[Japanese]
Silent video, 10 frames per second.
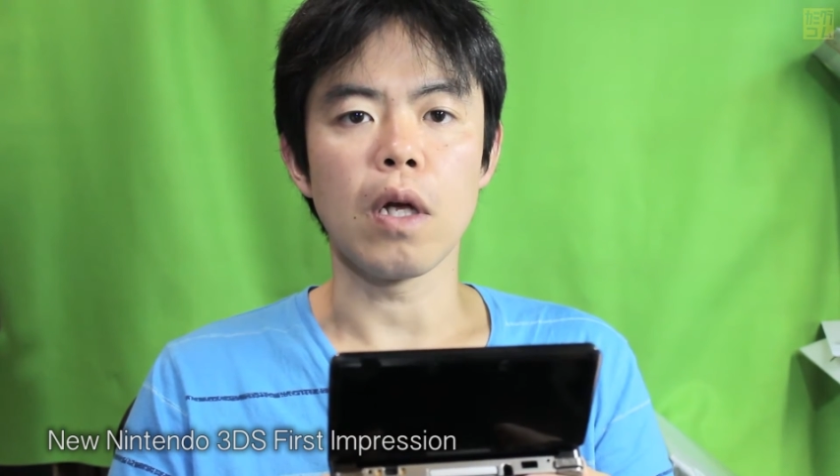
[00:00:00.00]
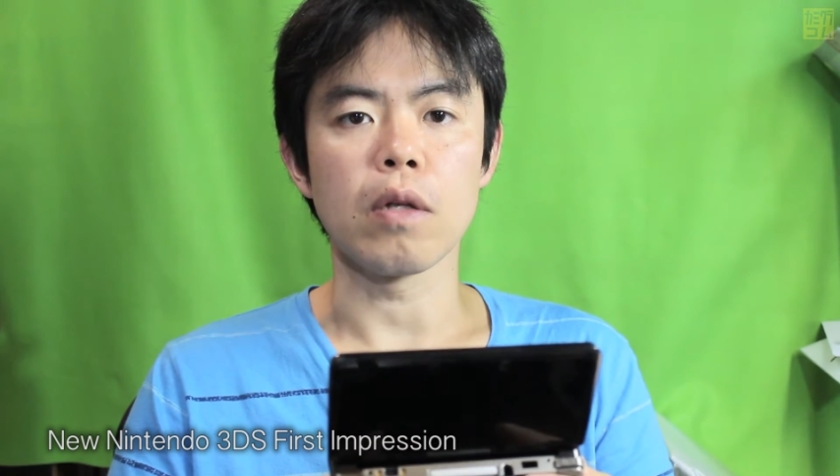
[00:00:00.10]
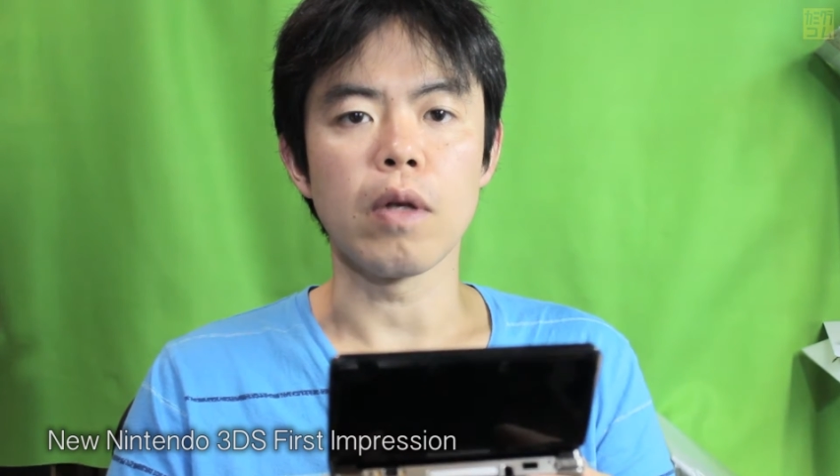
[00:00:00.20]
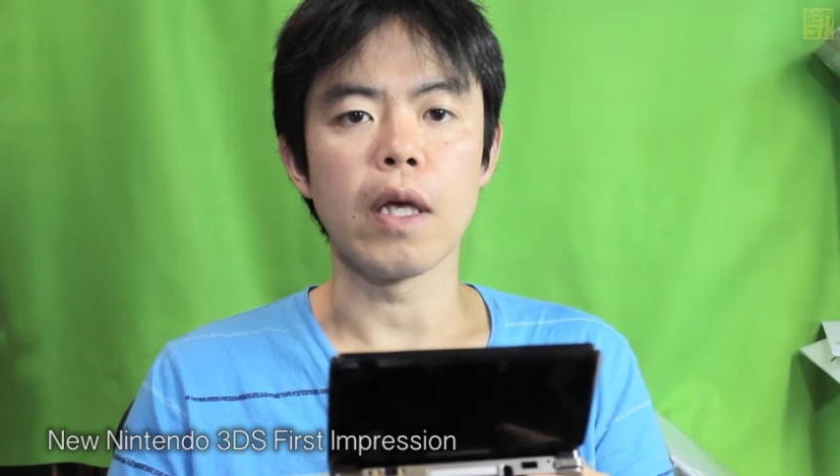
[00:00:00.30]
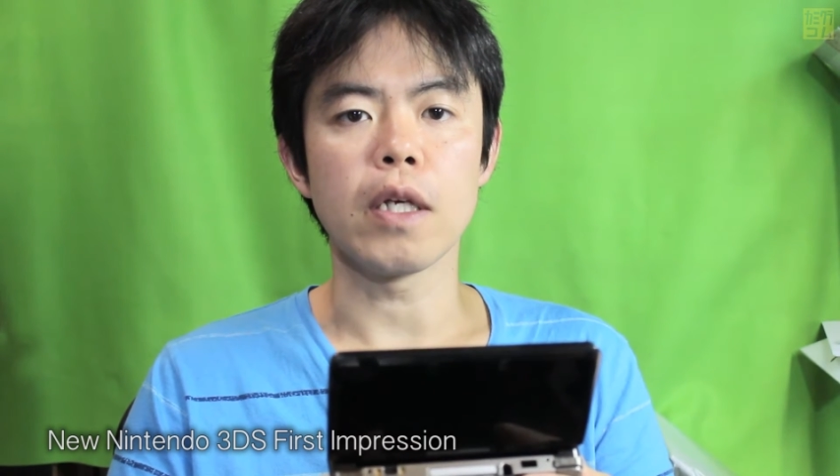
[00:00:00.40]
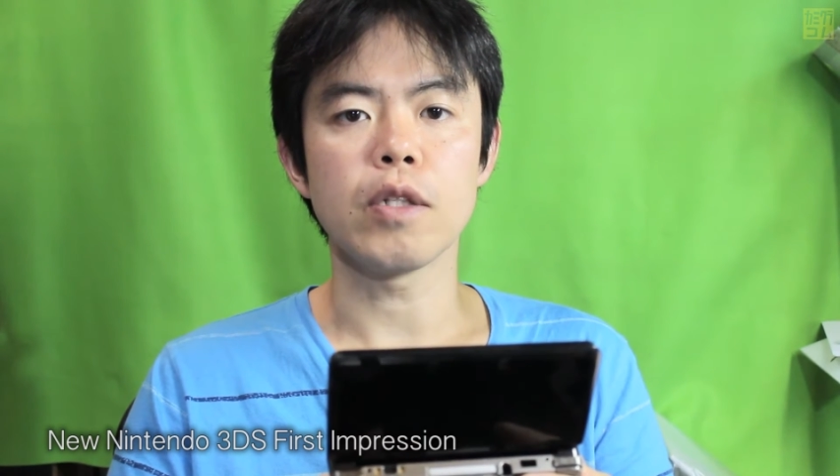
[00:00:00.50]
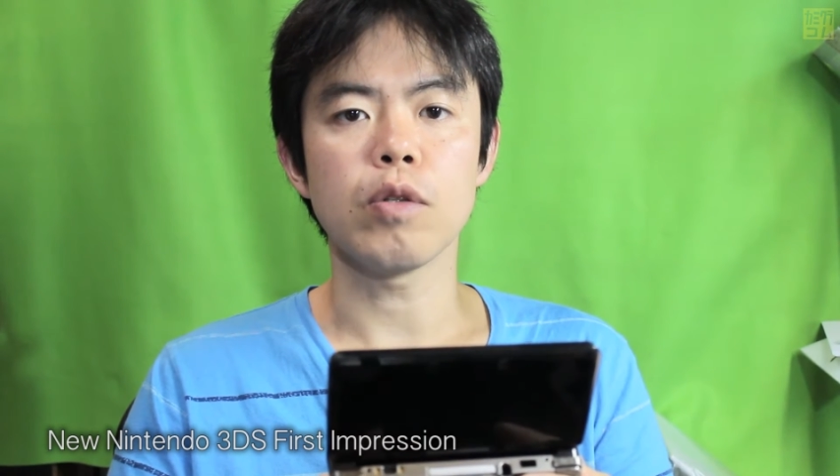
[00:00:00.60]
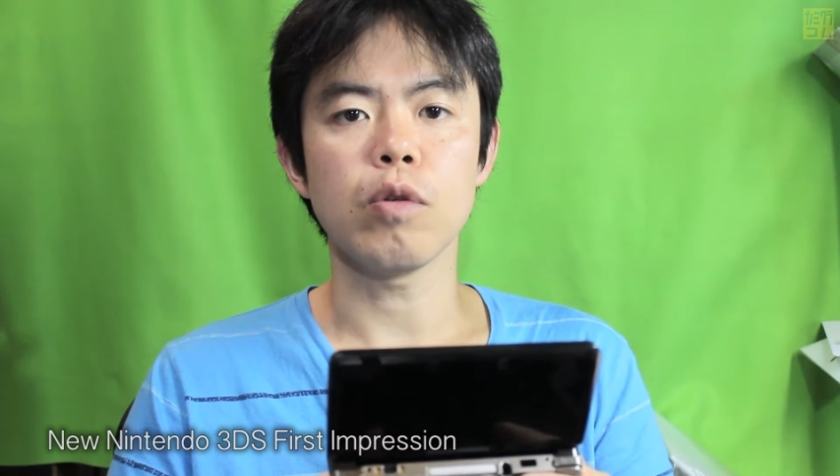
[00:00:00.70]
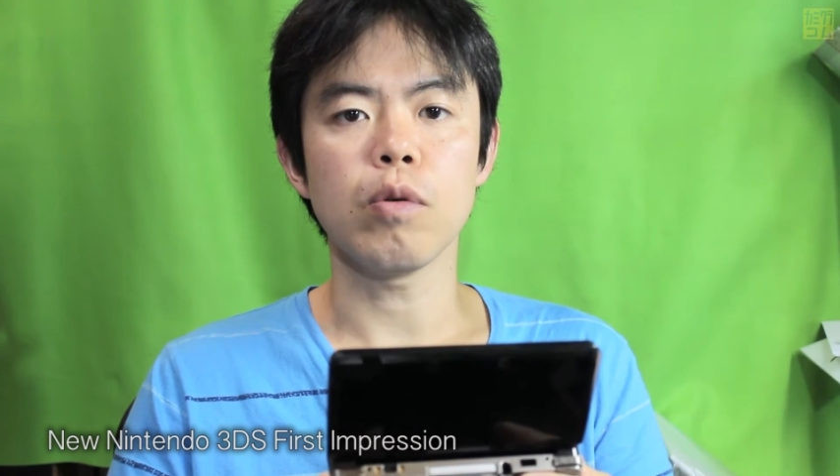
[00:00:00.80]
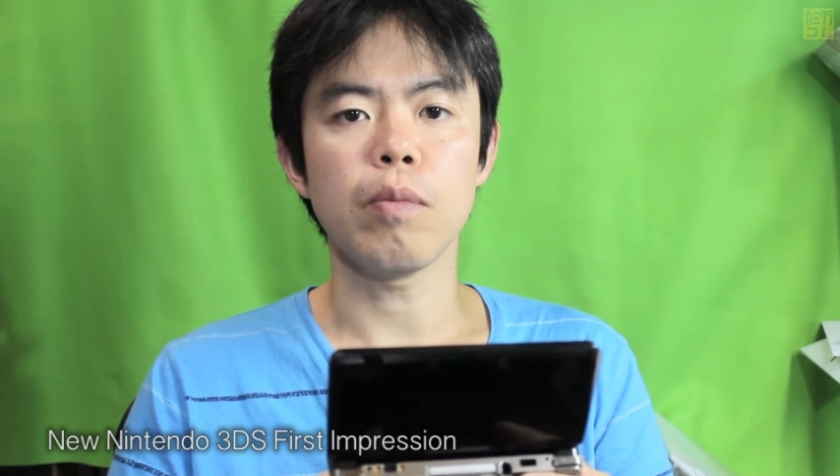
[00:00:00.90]
あの液
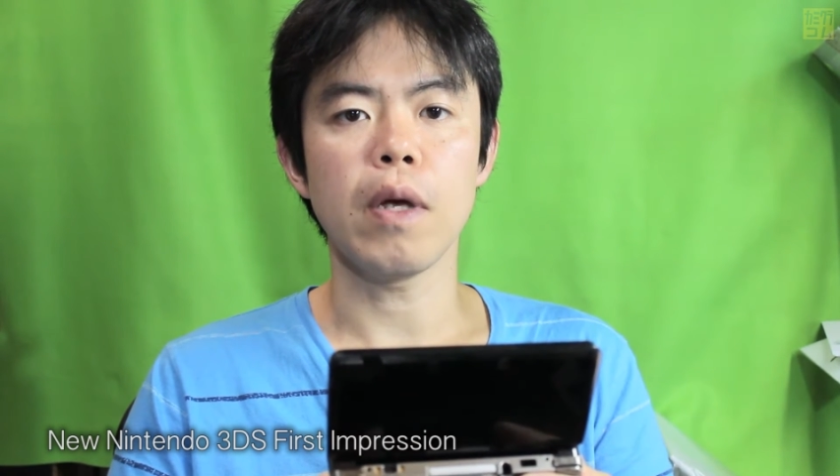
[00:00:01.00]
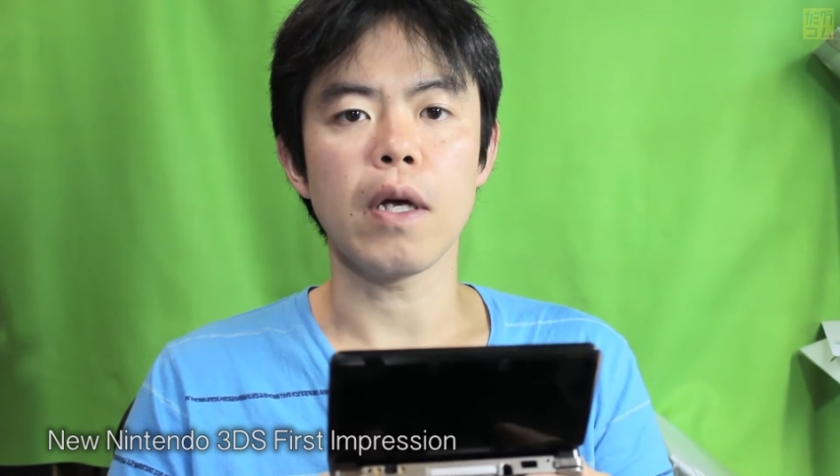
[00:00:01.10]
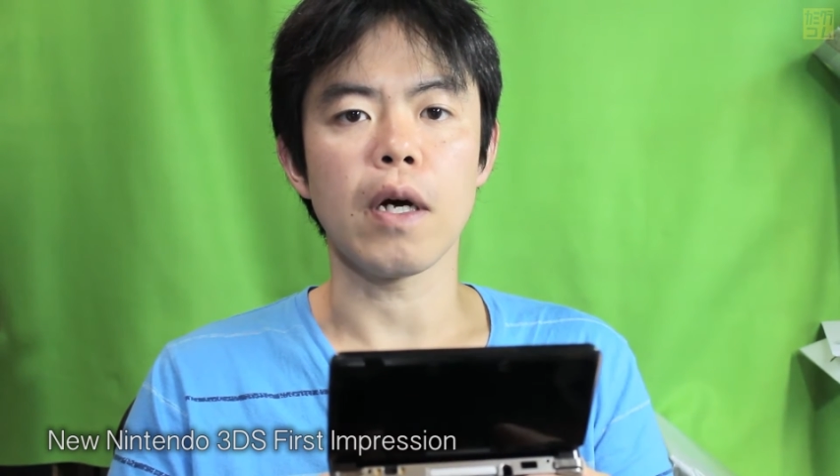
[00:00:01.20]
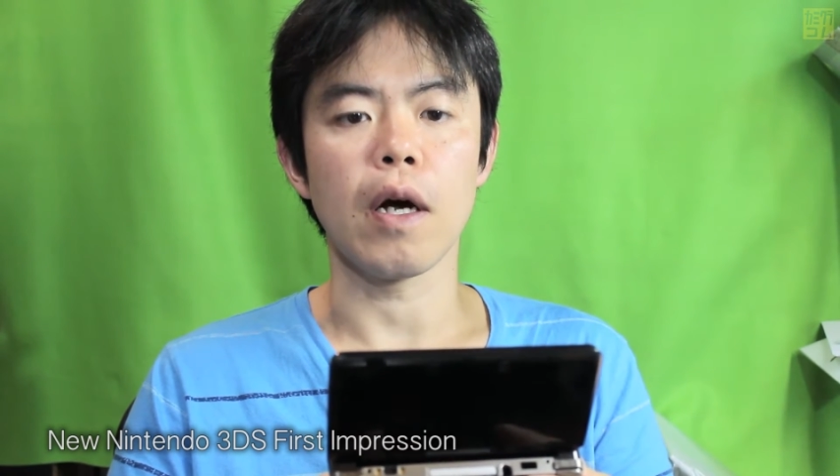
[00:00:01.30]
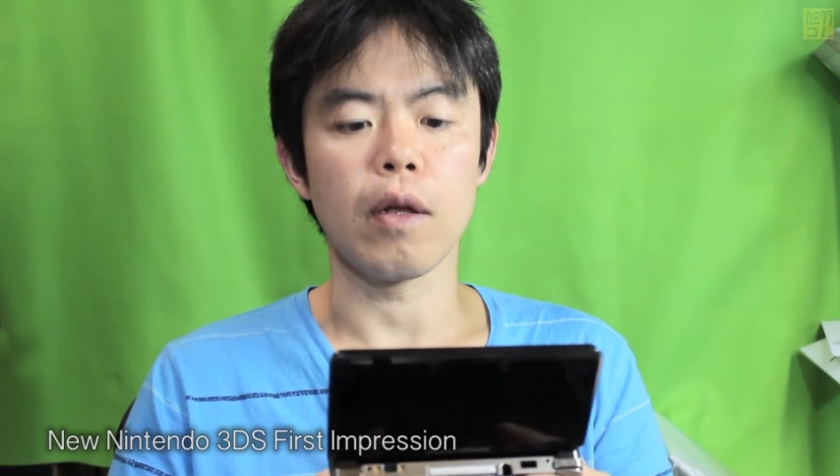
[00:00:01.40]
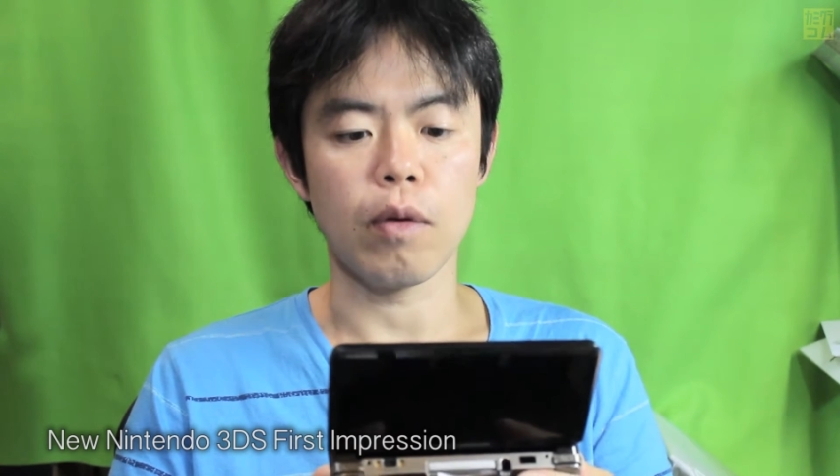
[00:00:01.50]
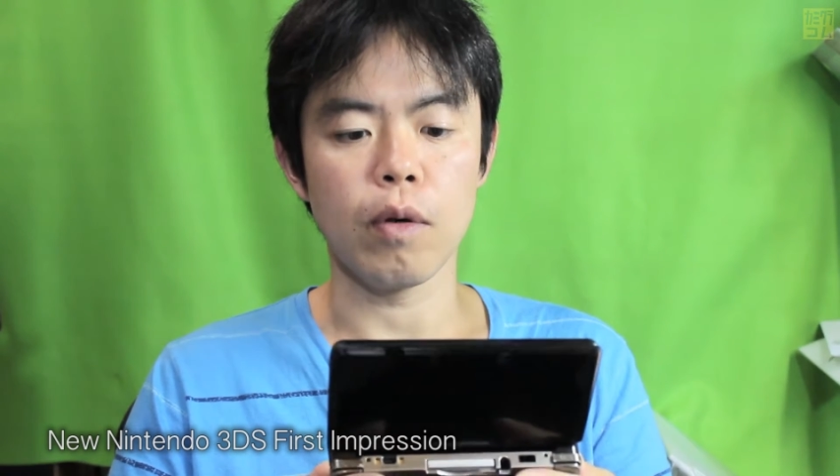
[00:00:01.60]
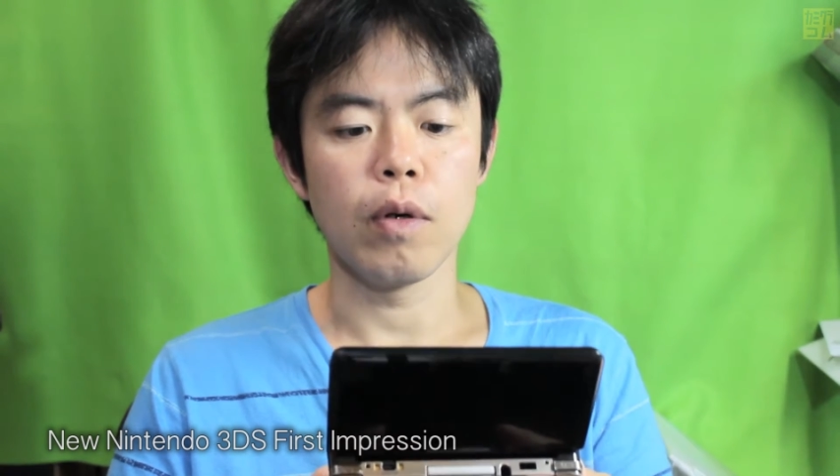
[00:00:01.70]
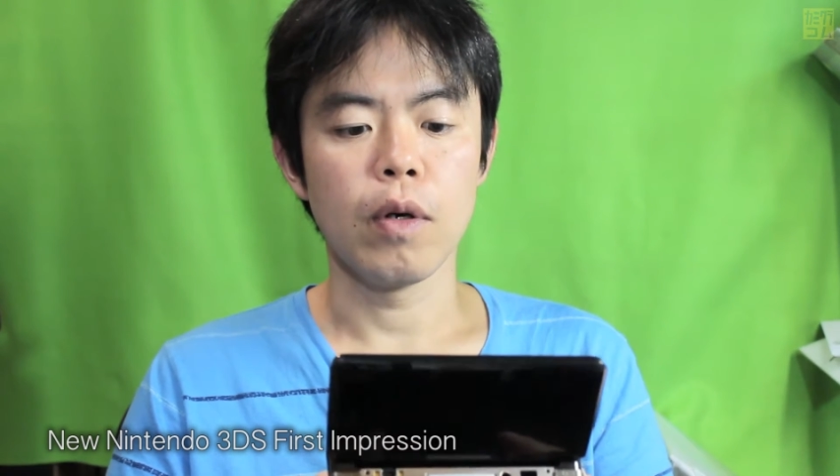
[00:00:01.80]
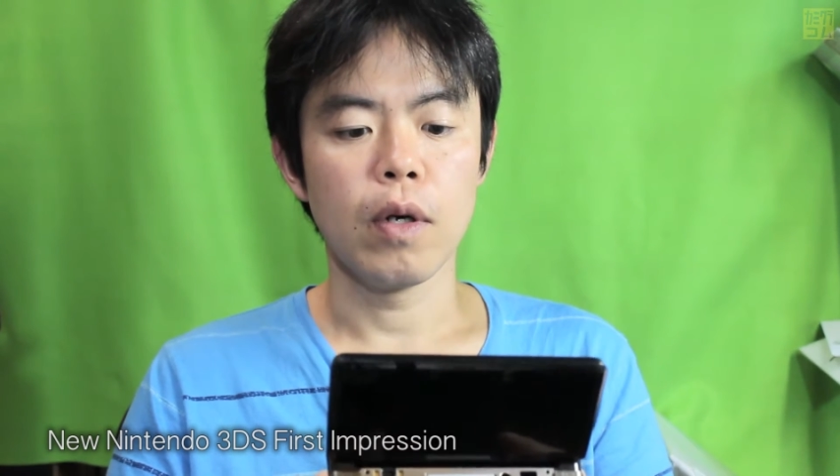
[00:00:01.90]
晶メーカーの、